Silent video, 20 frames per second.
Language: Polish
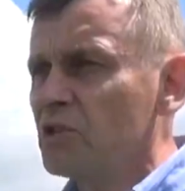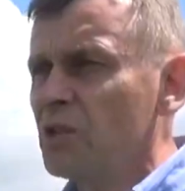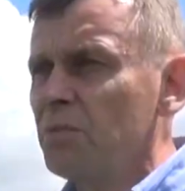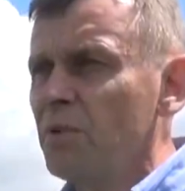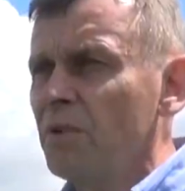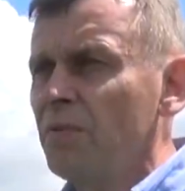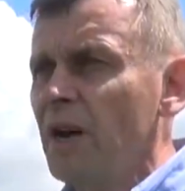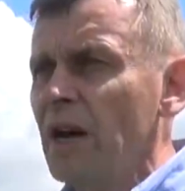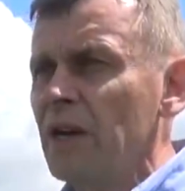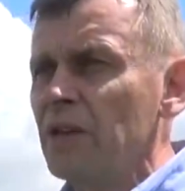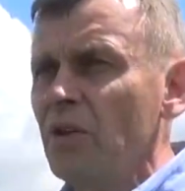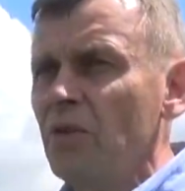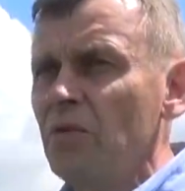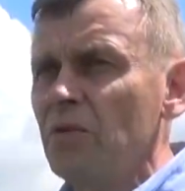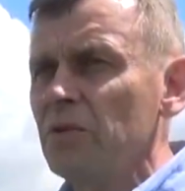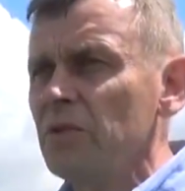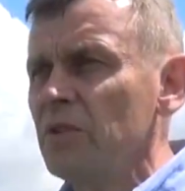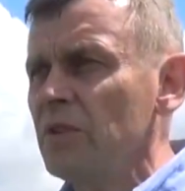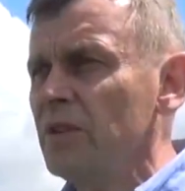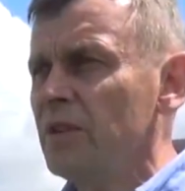
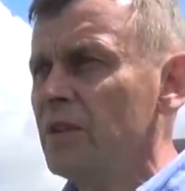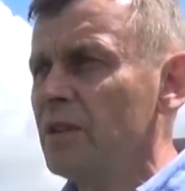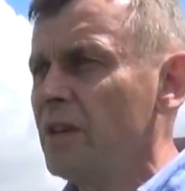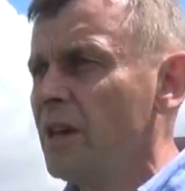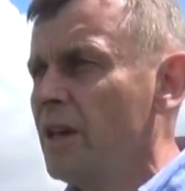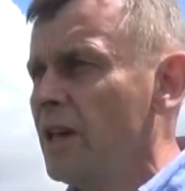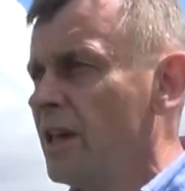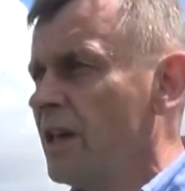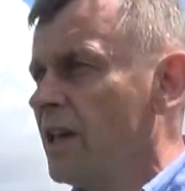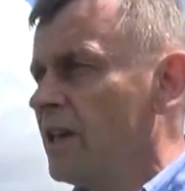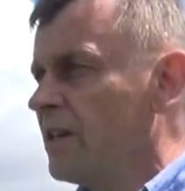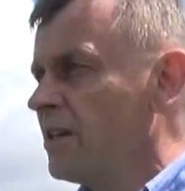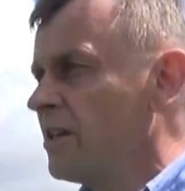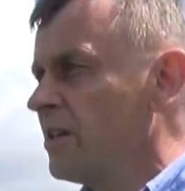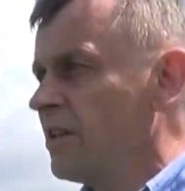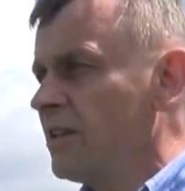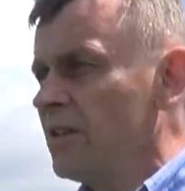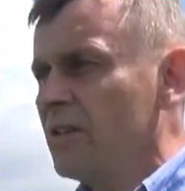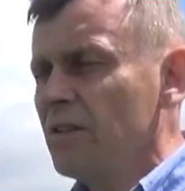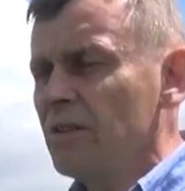przebywają i
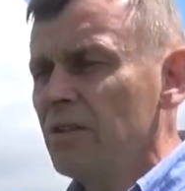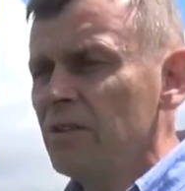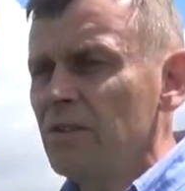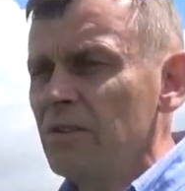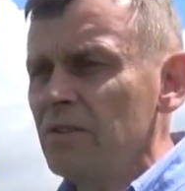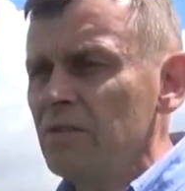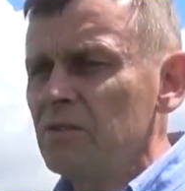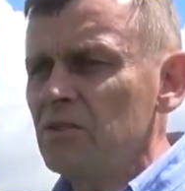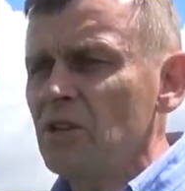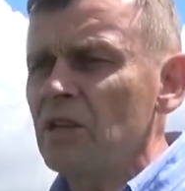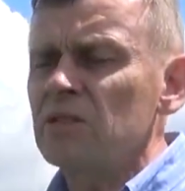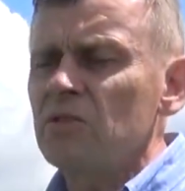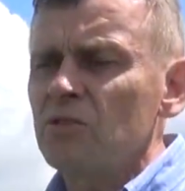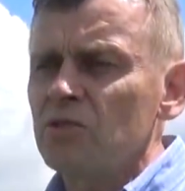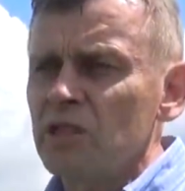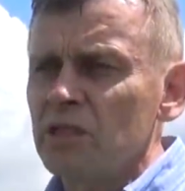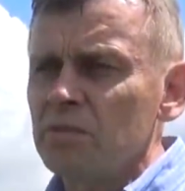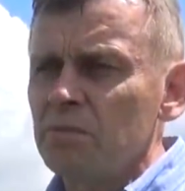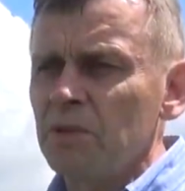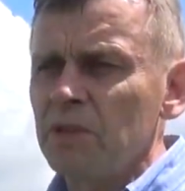i
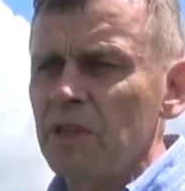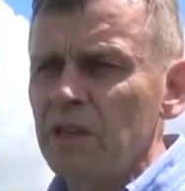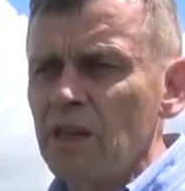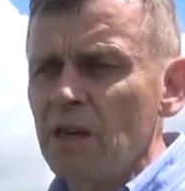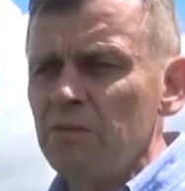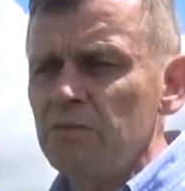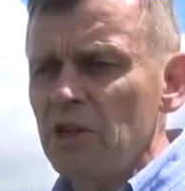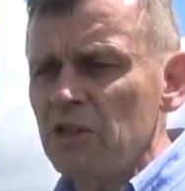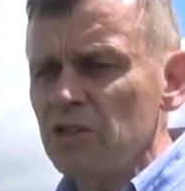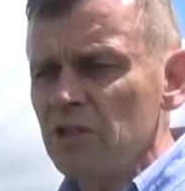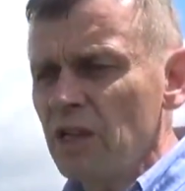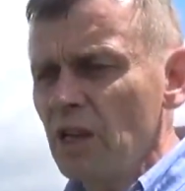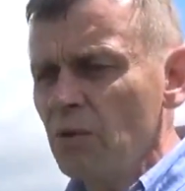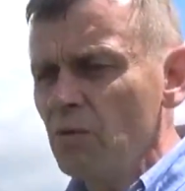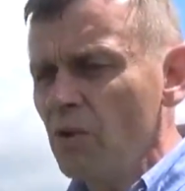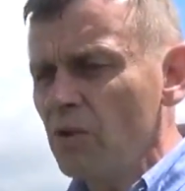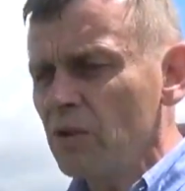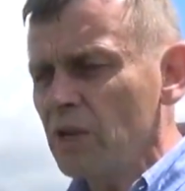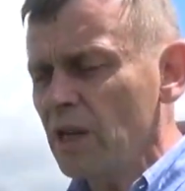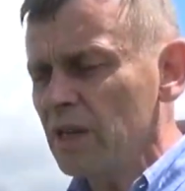często się spotyka właśnie na
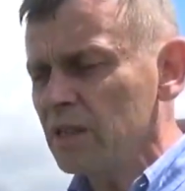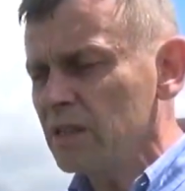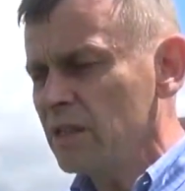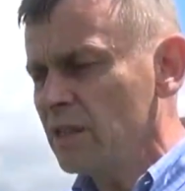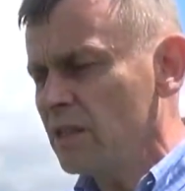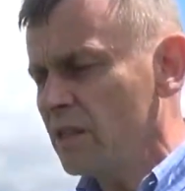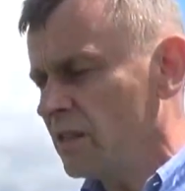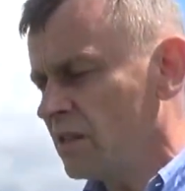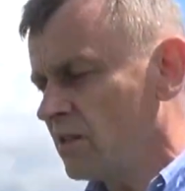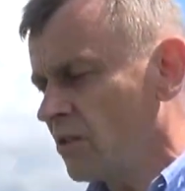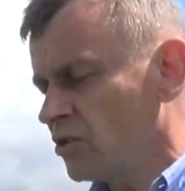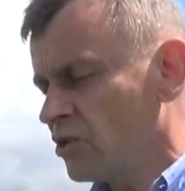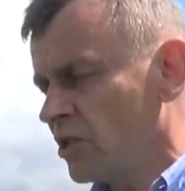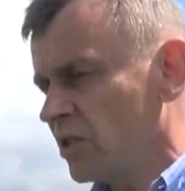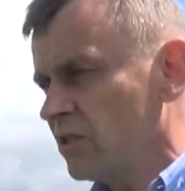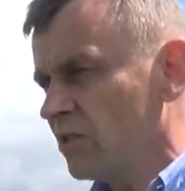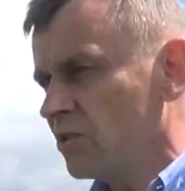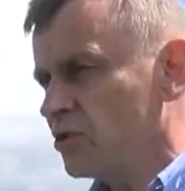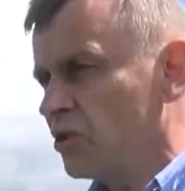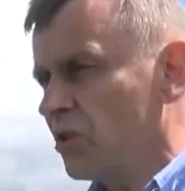łąkach i
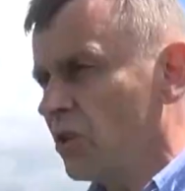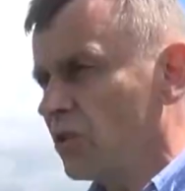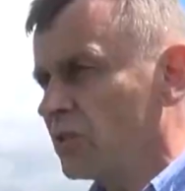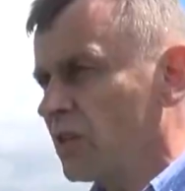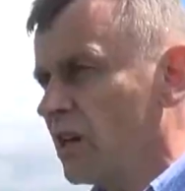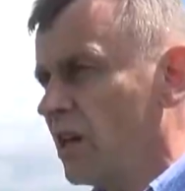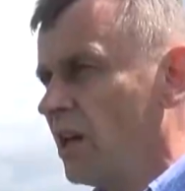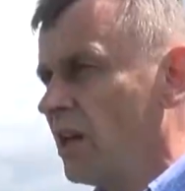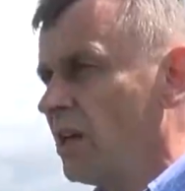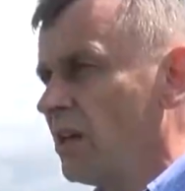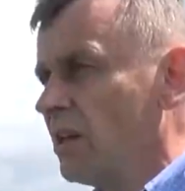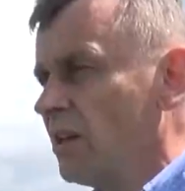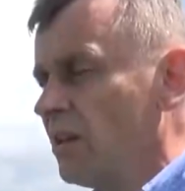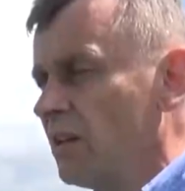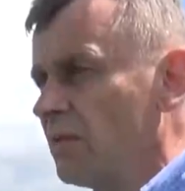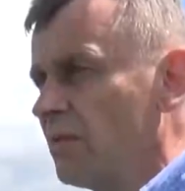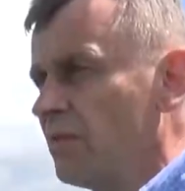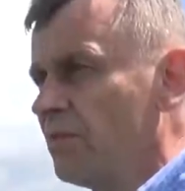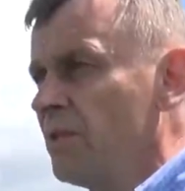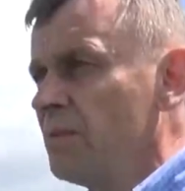koszenie od środka
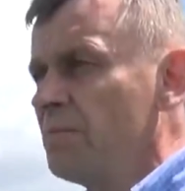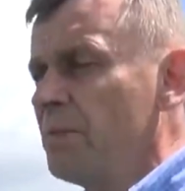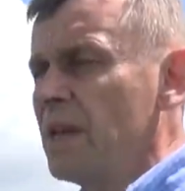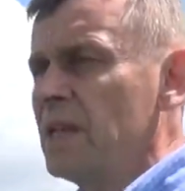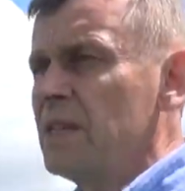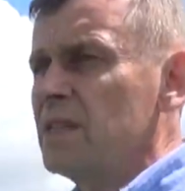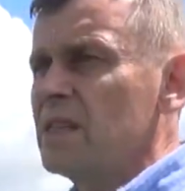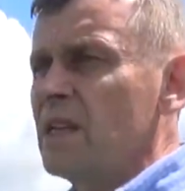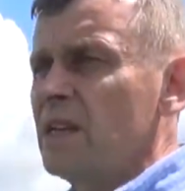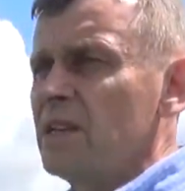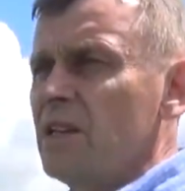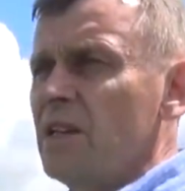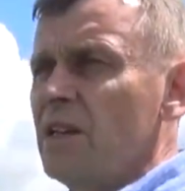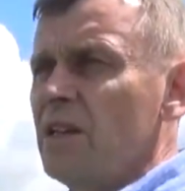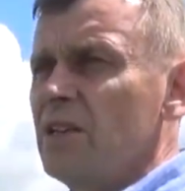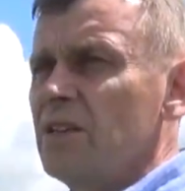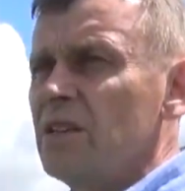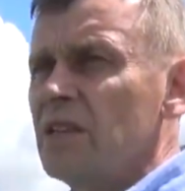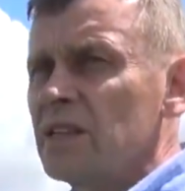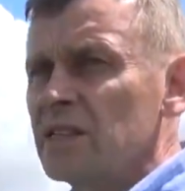wypędza
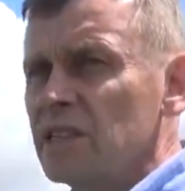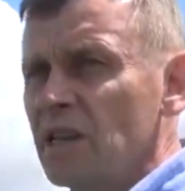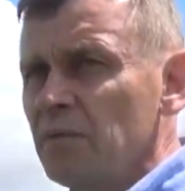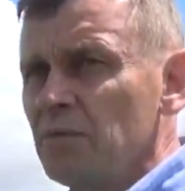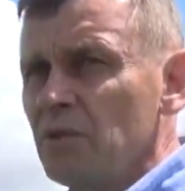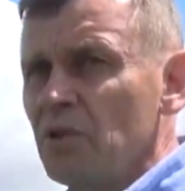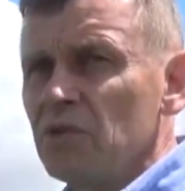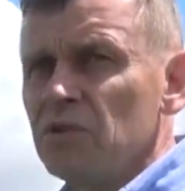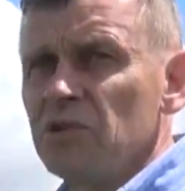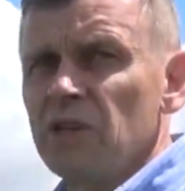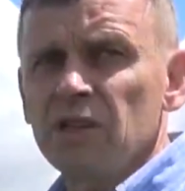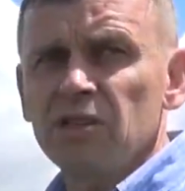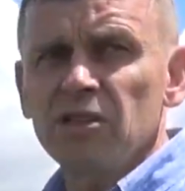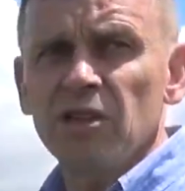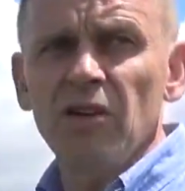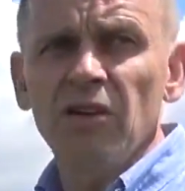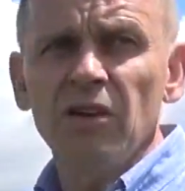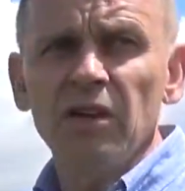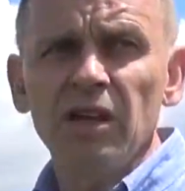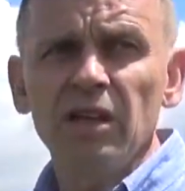je na zewnątrz,
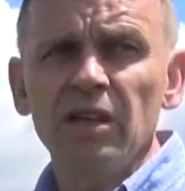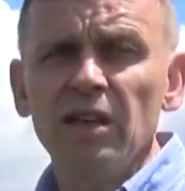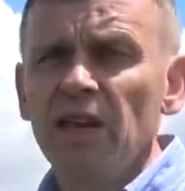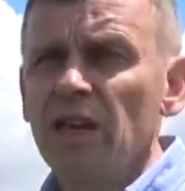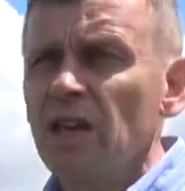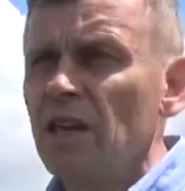także one,